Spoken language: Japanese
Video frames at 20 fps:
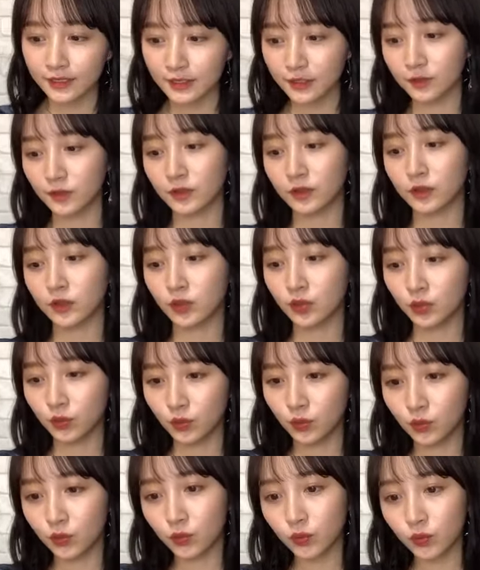そうあと今
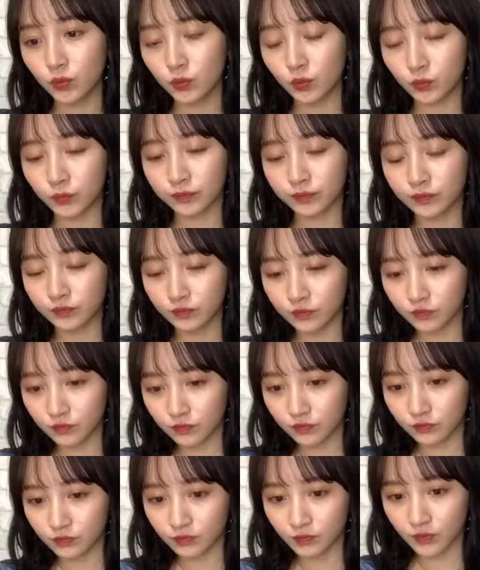日
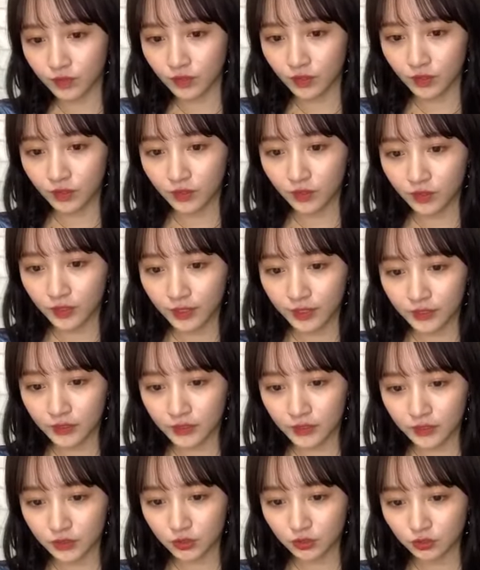配
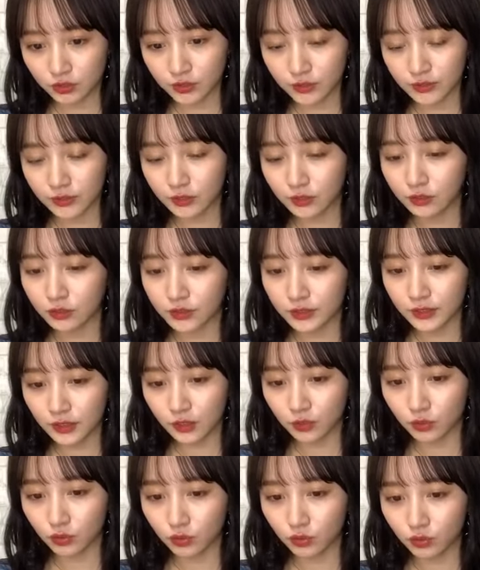信中に言ってたんです
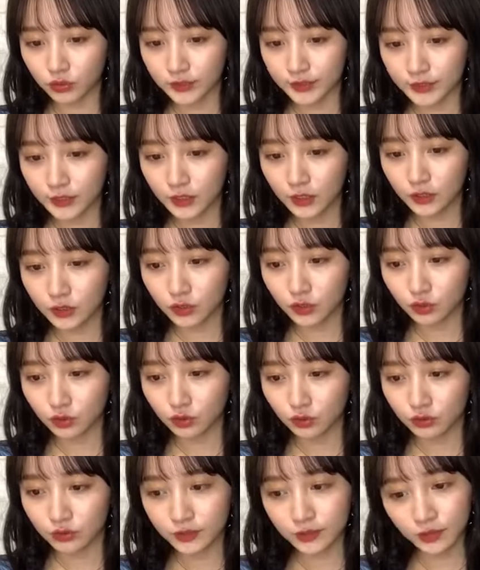けど7月
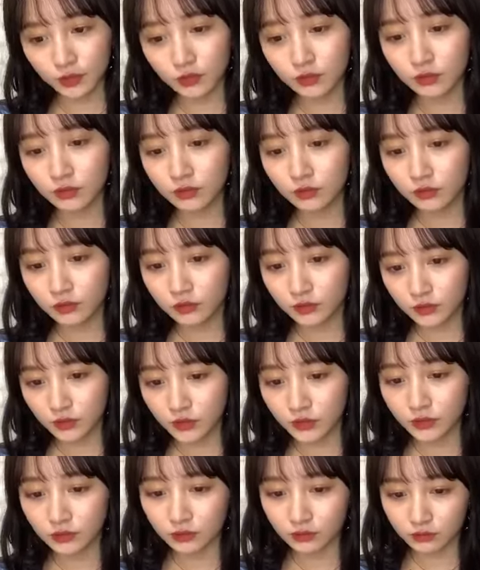2日
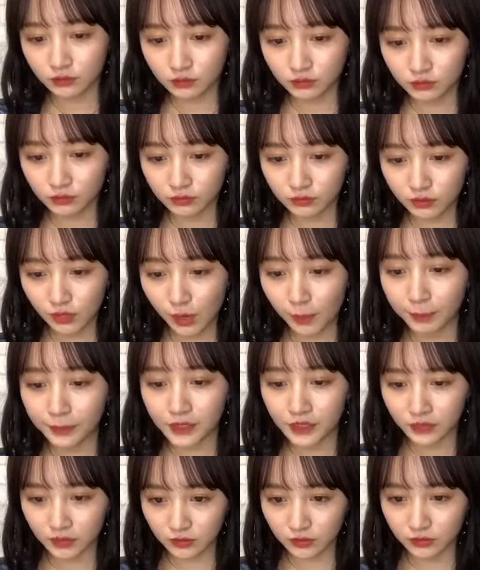に
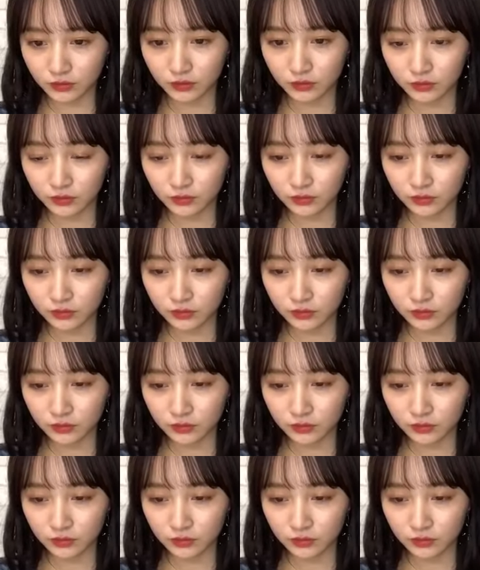ラピス